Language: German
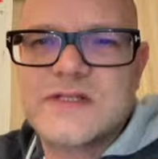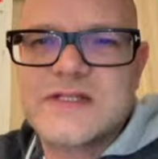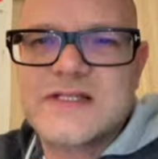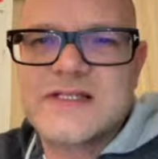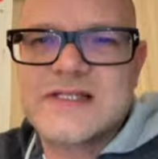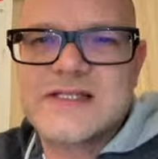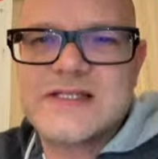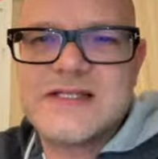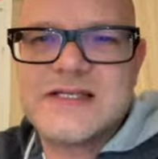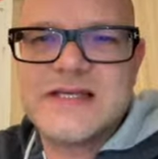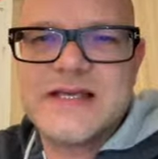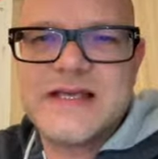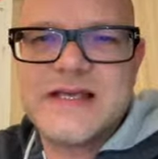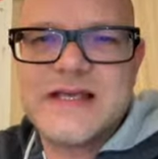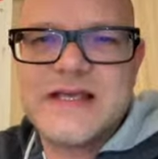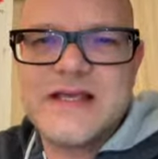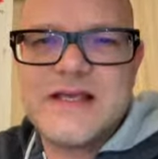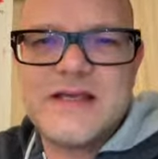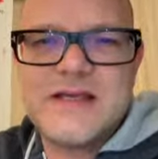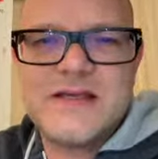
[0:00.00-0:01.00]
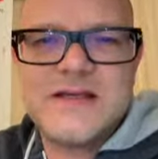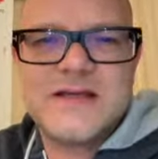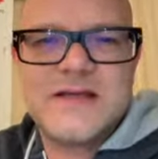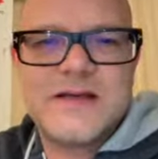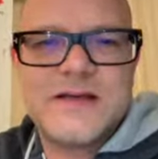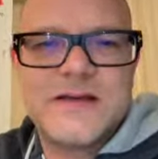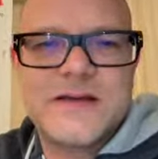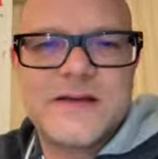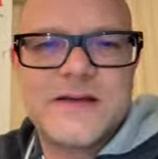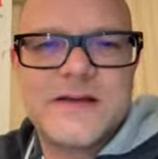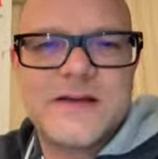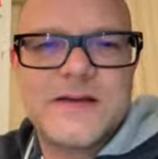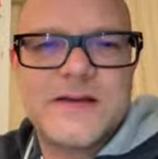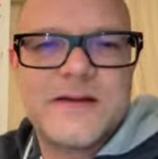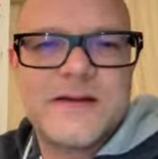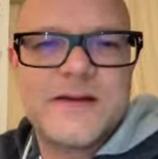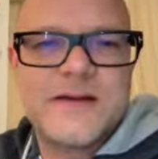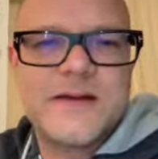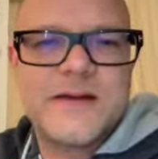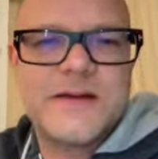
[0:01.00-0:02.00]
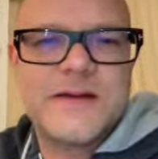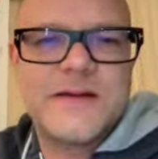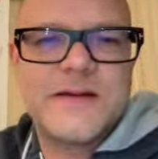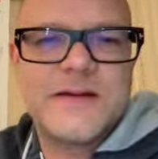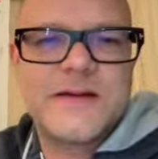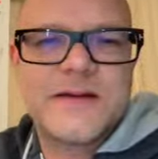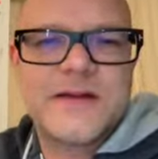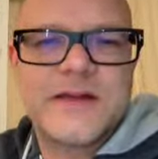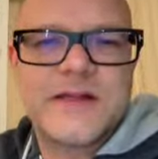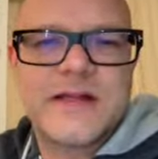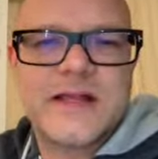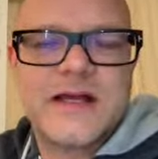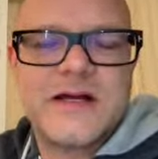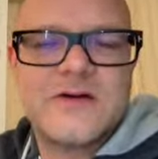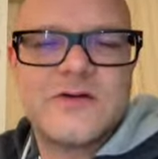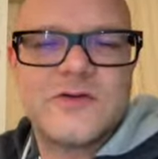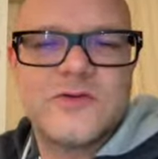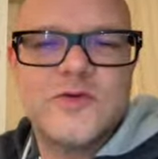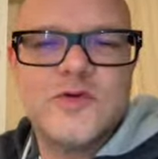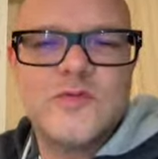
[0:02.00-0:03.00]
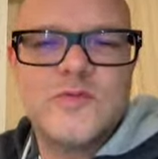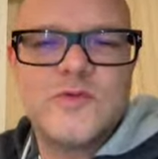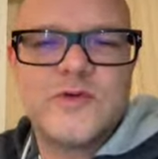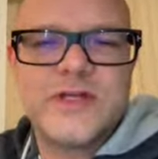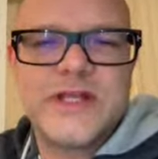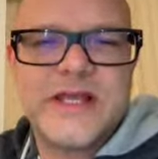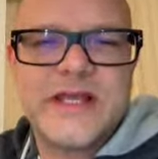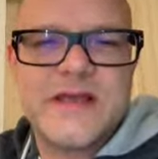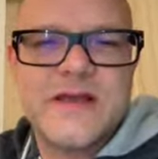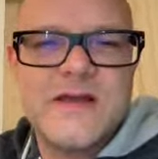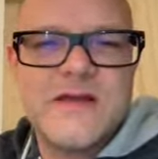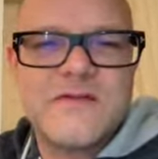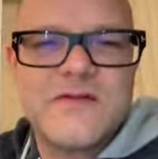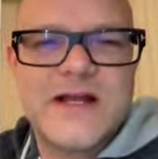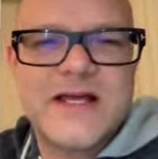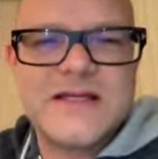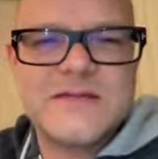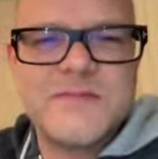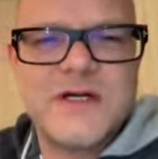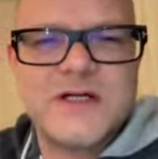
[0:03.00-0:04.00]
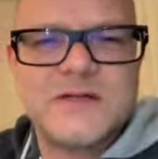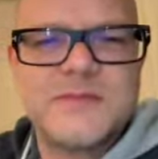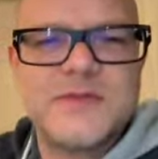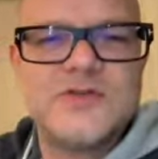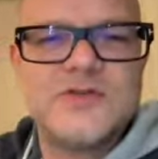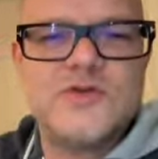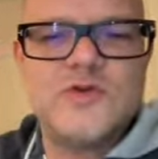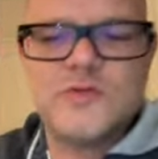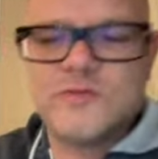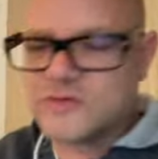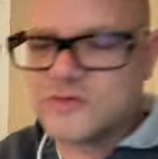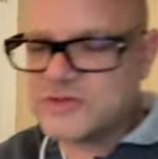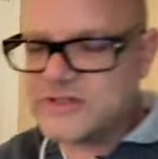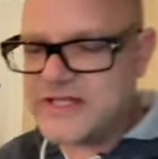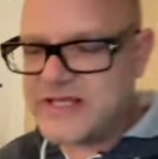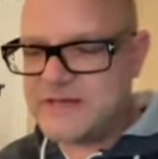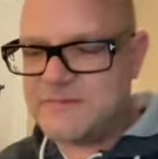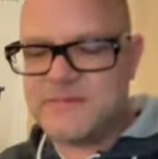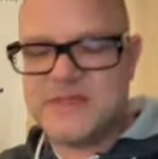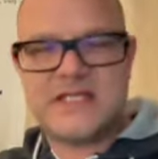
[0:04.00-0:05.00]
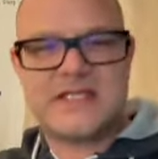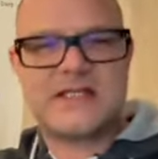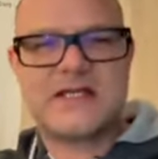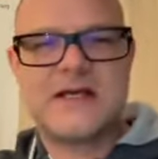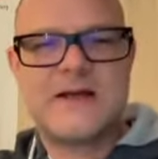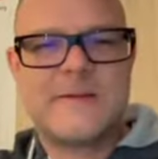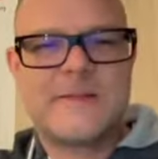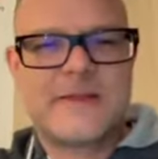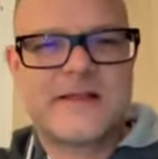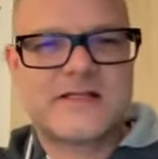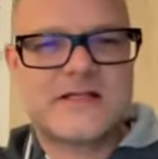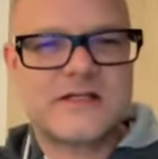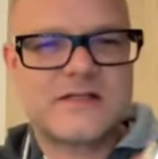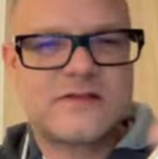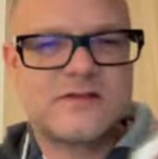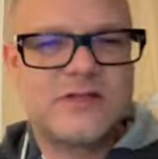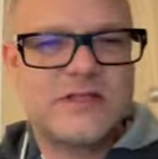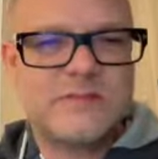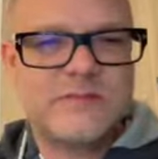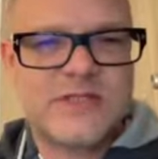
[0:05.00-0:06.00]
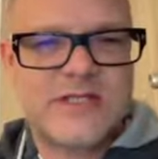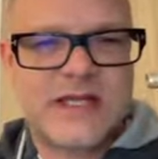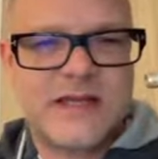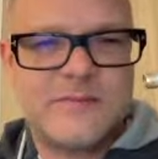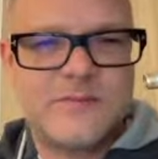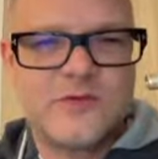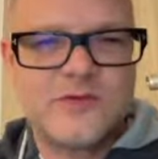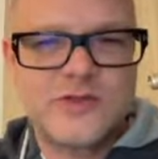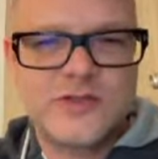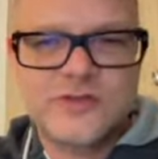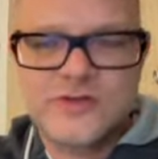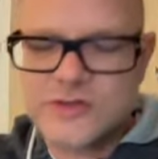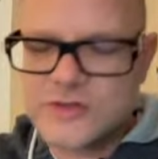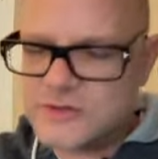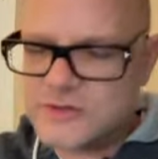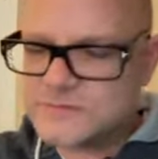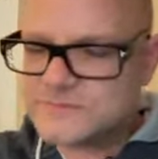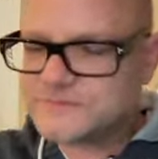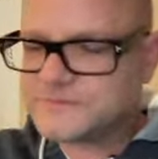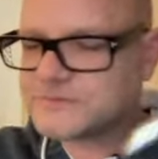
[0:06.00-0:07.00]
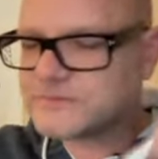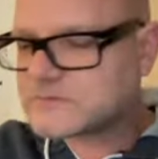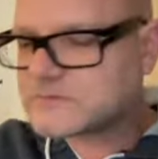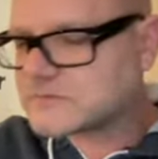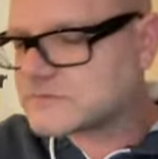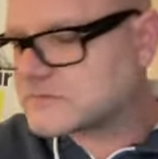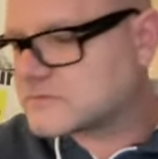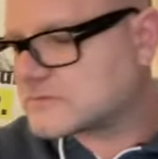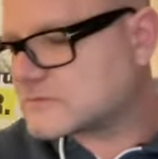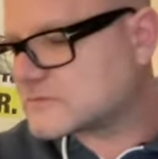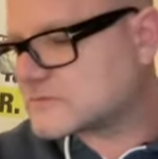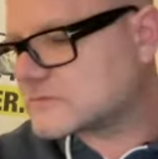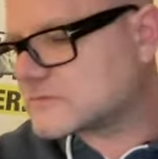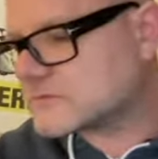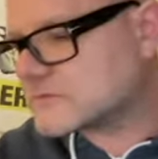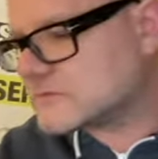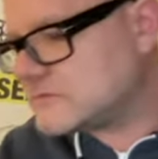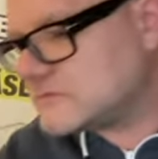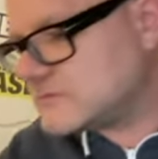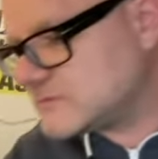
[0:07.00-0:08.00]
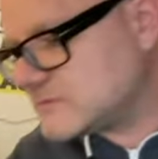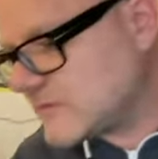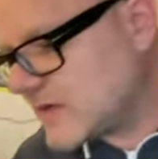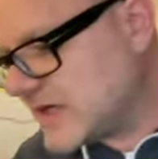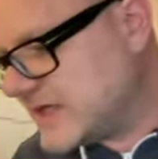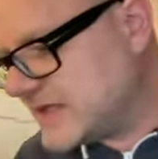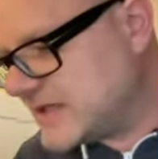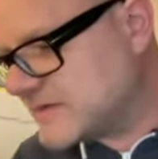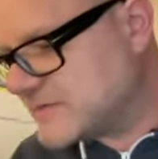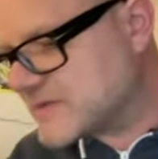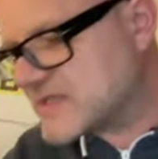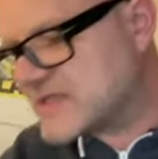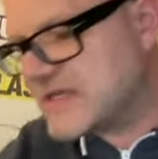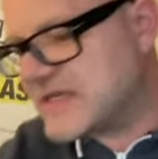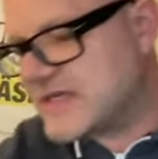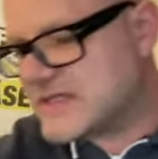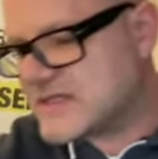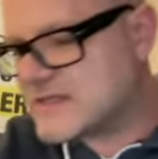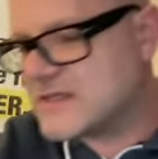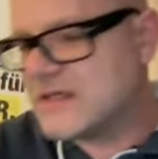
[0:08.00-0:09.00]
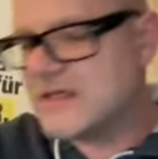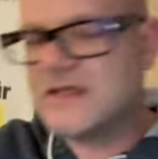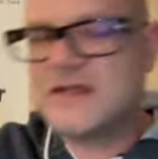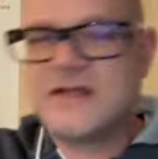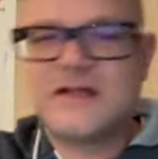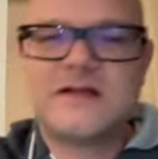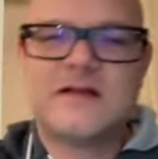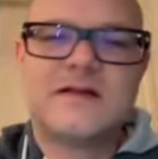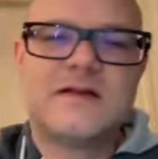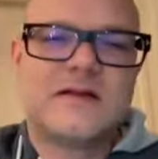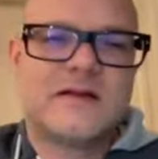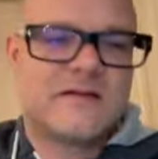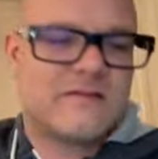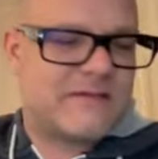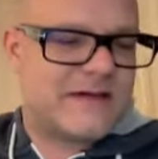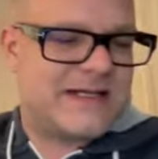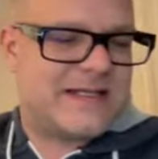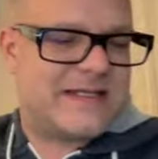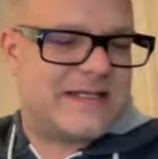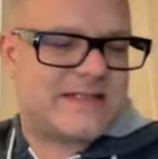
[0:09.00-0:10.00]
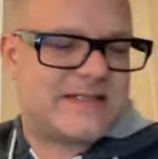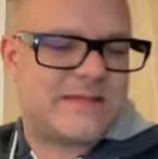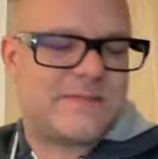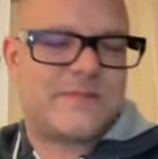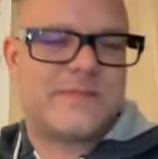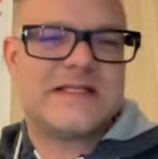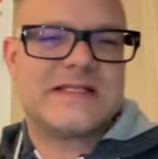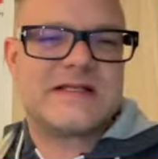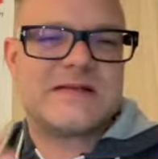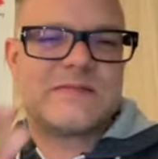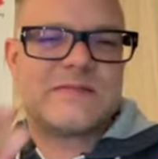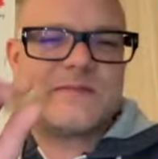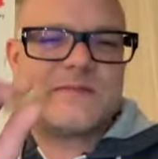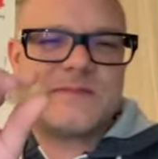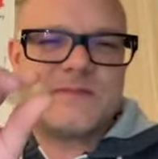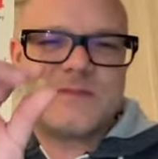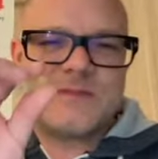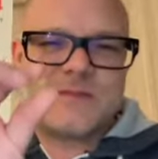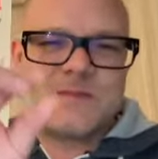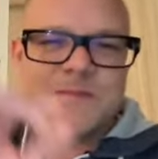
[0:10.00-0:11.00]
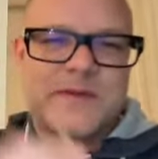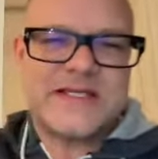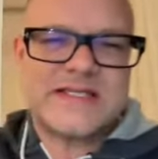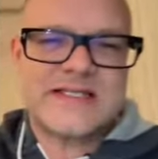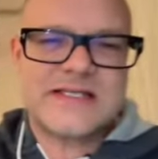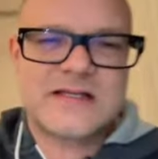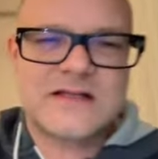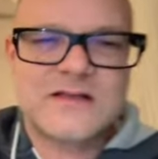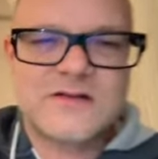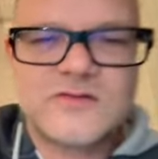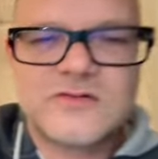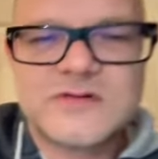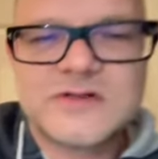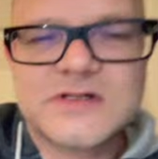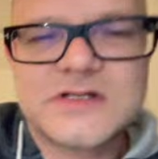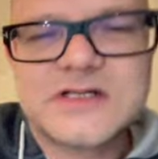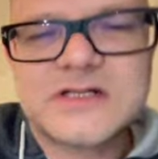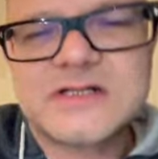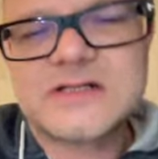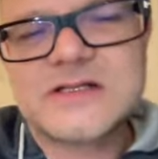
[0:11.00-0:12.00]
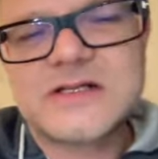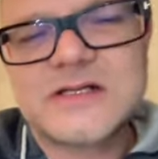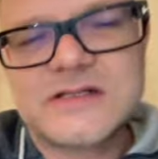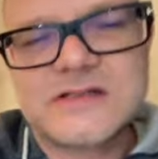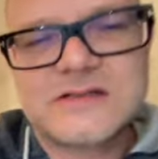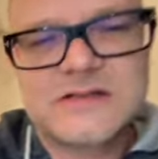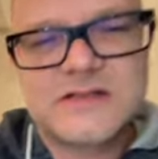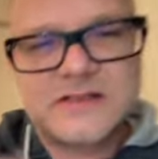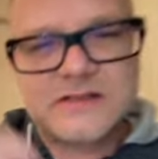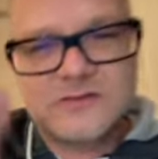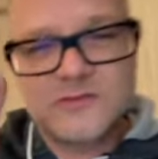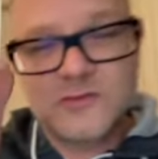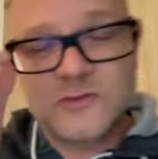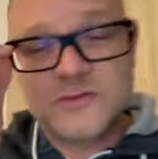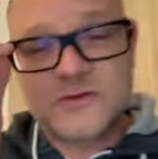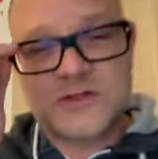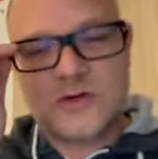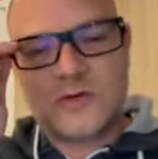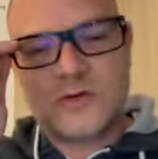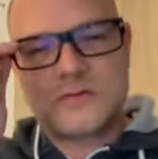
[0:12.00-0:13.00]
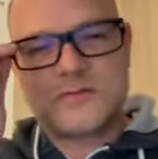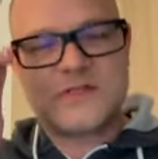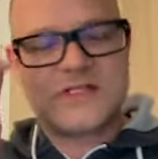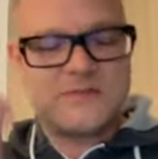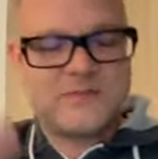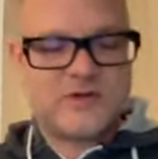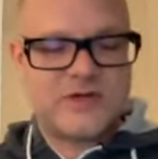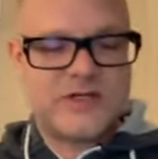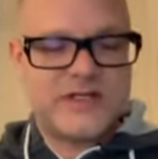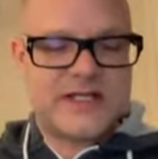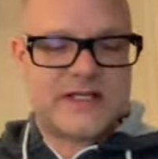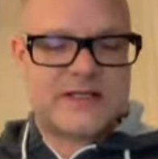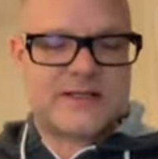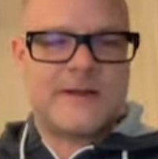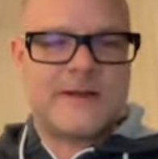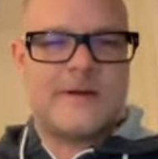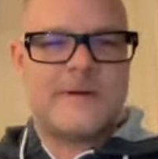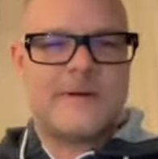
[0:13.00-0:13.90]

C. Genau, Übung D. Vielleicht machen wir die Übung D mit. Das heißt, du nimmst dein Mundstück. Ich nimm's das, weil das ein bisschen besser noch äh, den, den Luftstrom simuliert.